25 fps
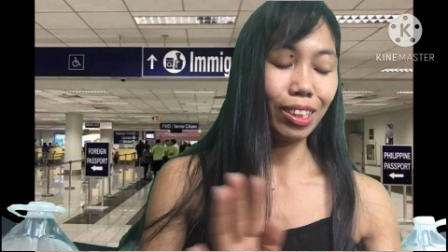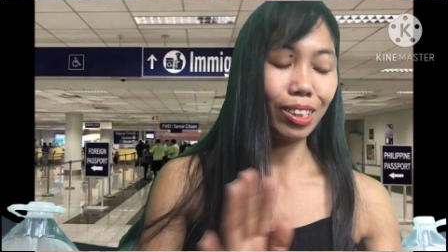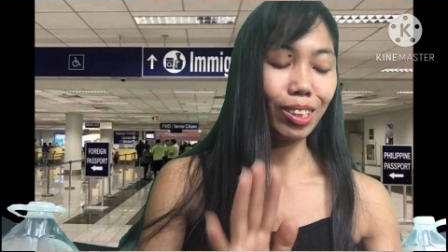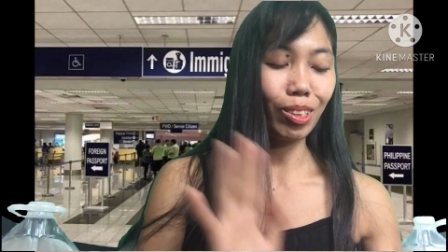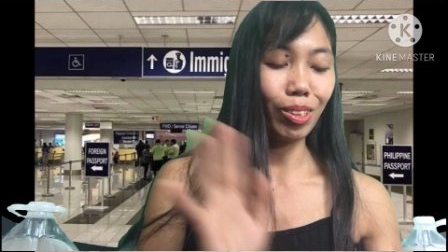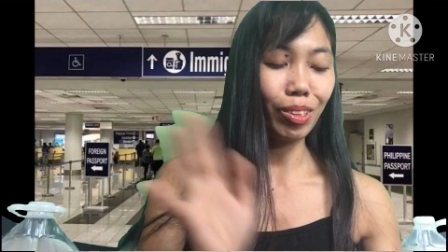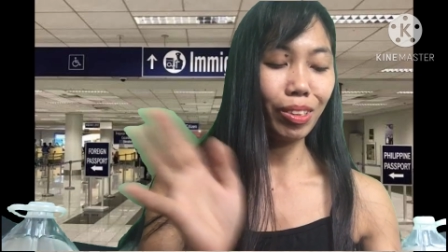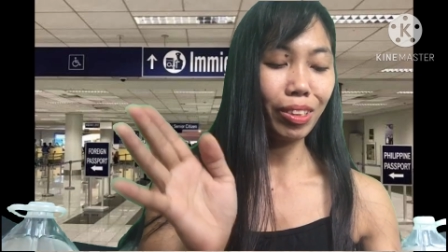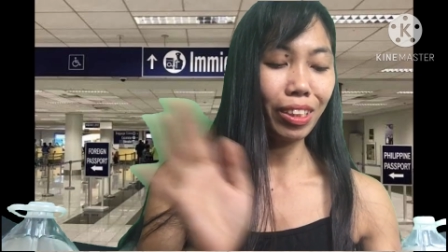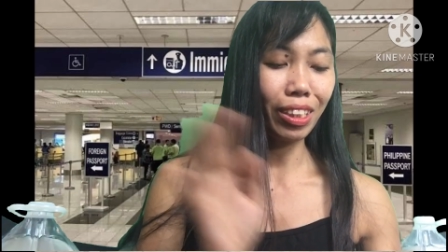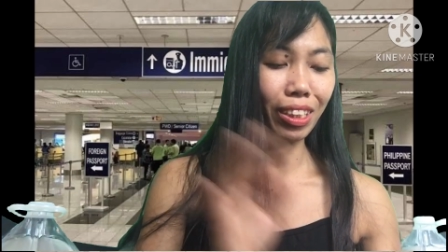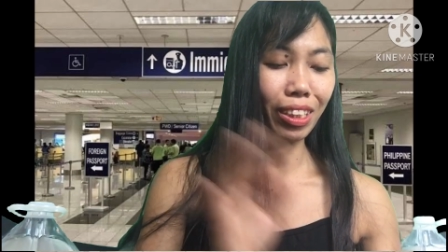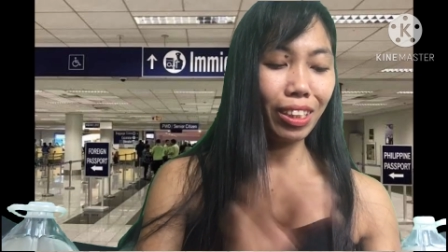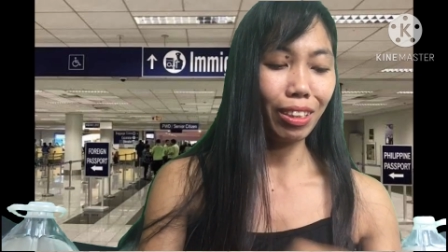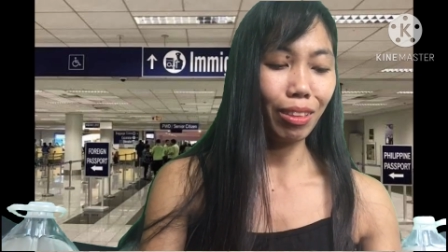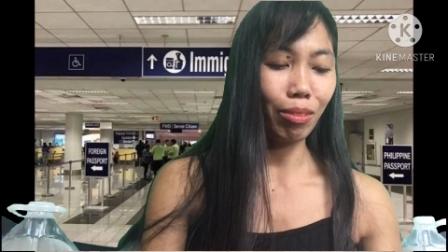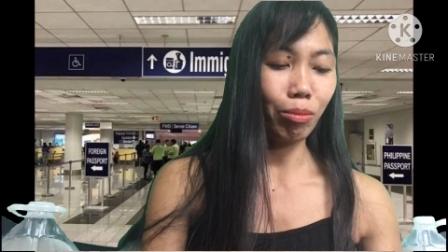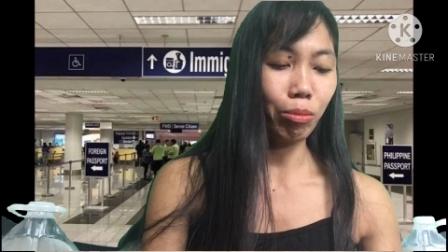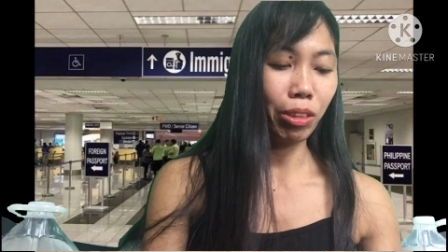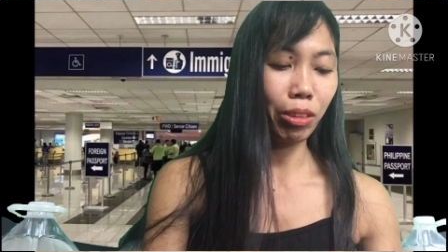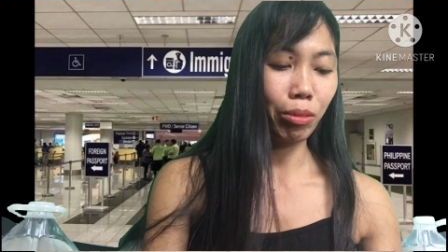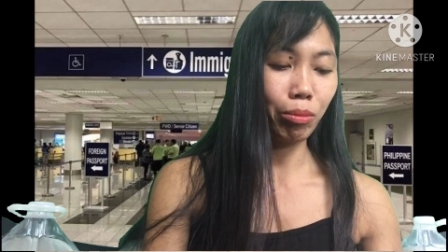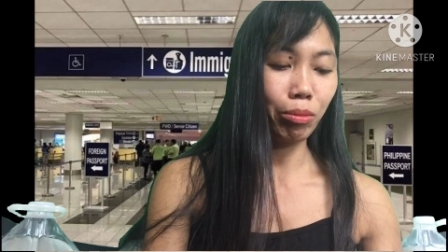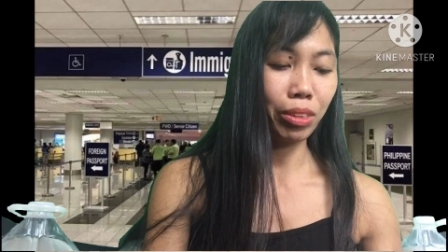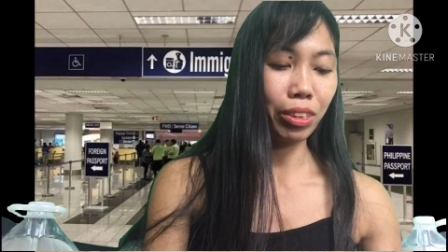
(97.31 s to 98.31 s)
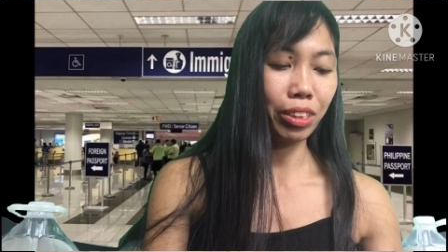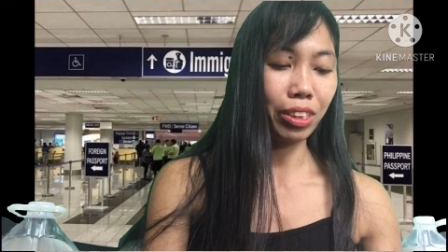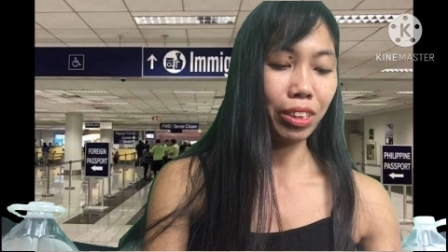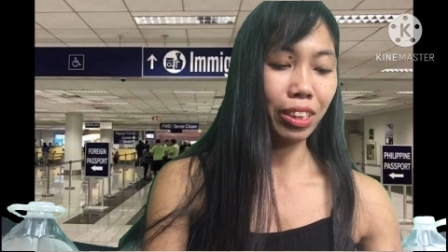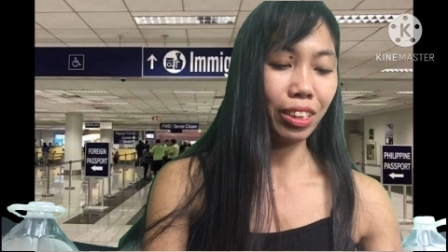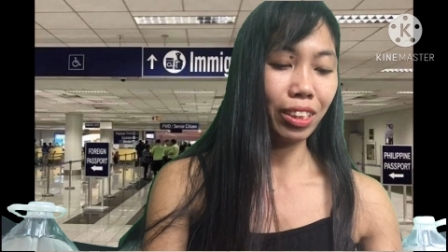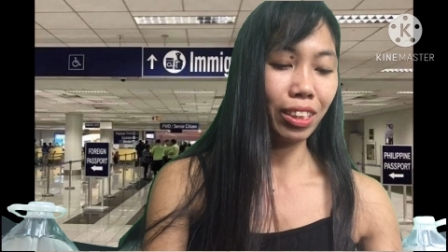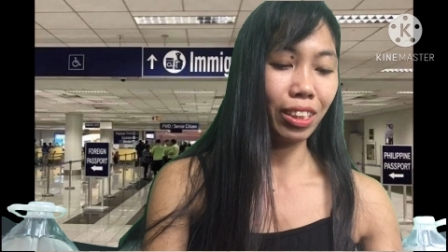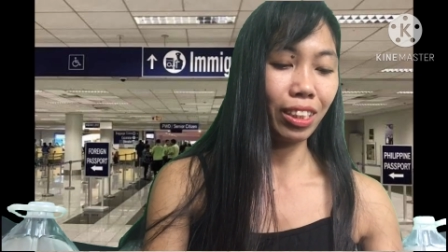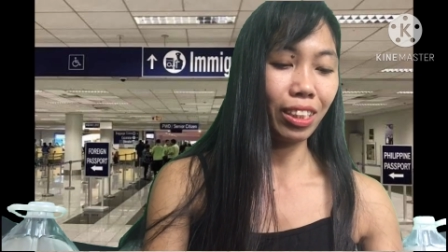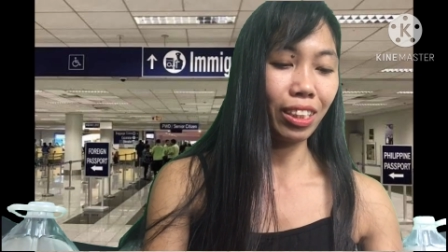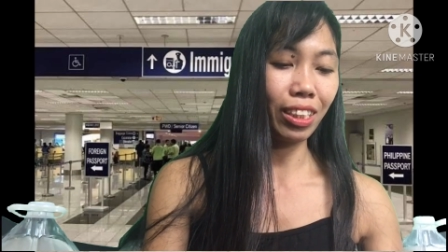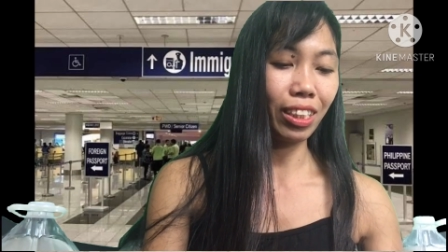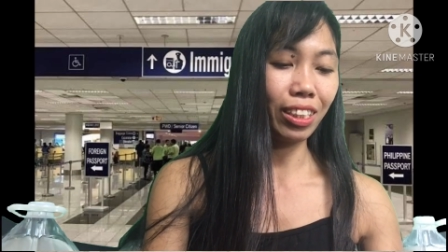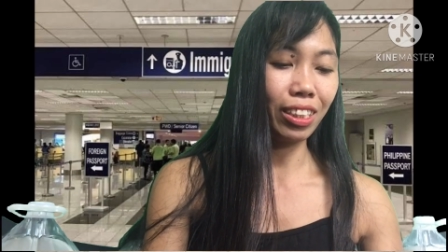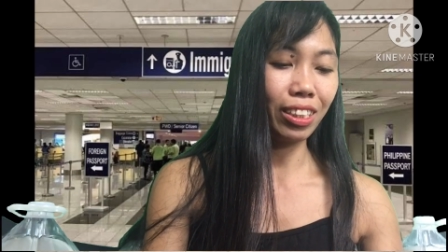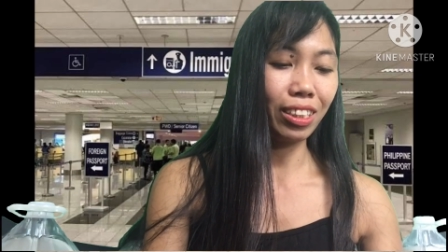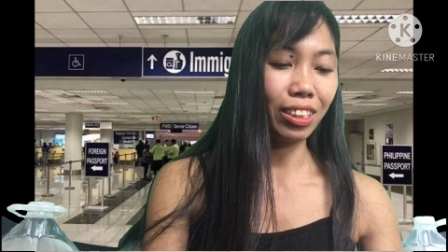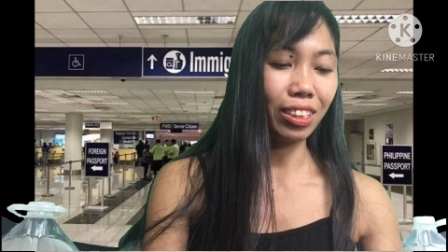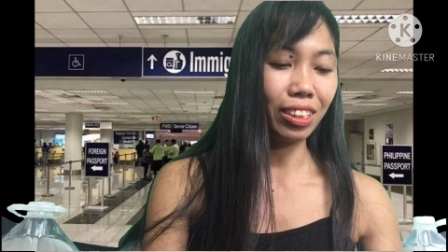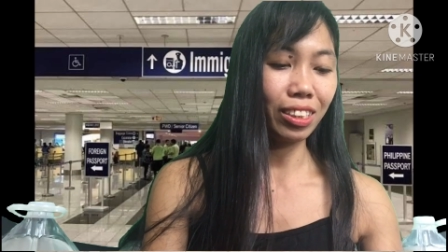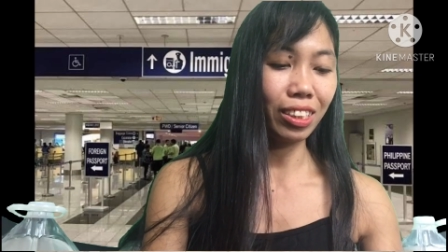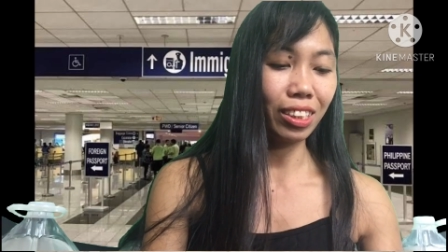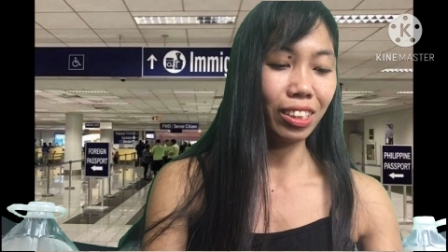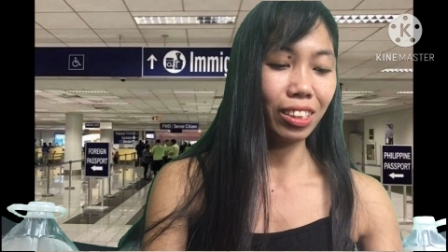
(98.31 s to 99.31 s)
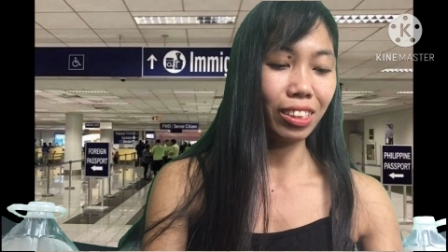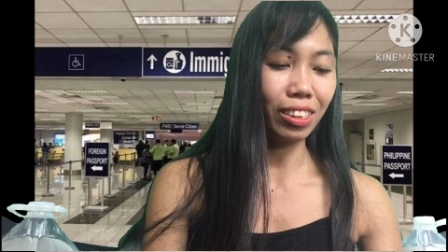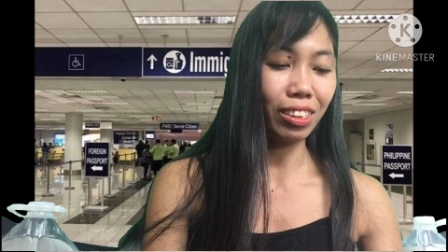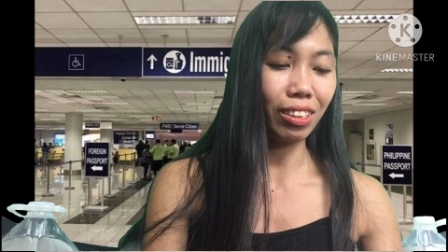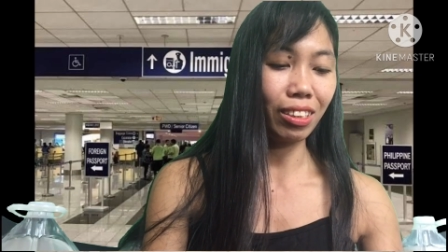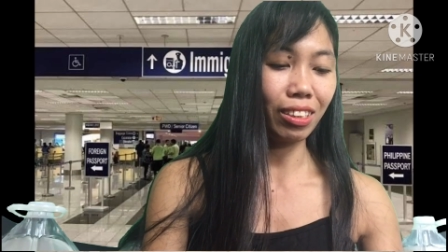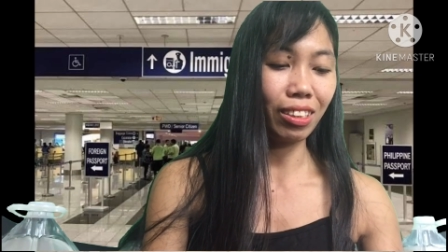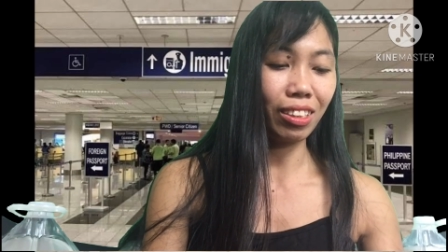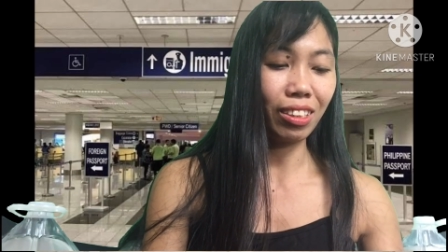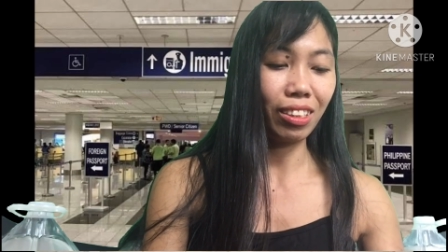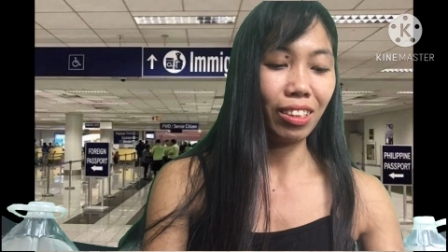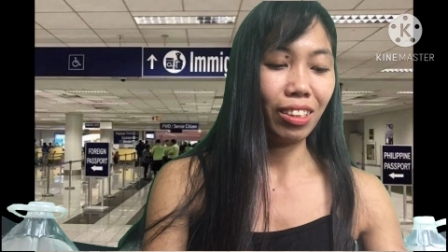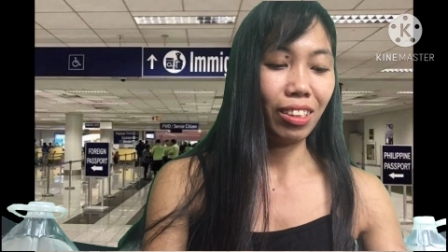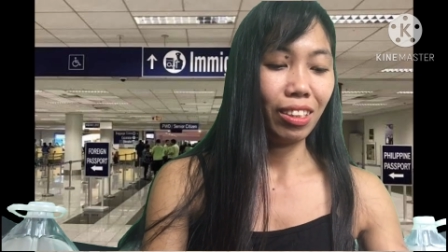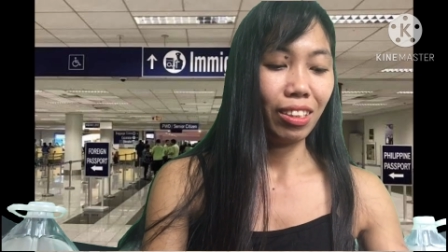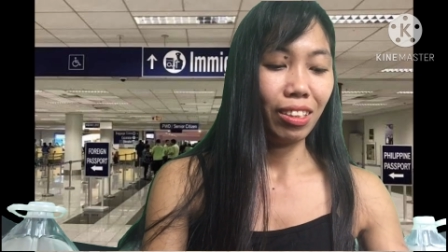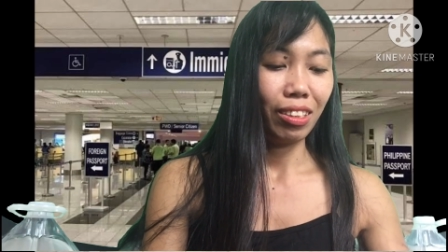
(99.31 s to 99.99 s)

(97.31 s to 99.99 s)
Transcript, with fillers: So, yun nga, di ba, minsan nakakainis kasi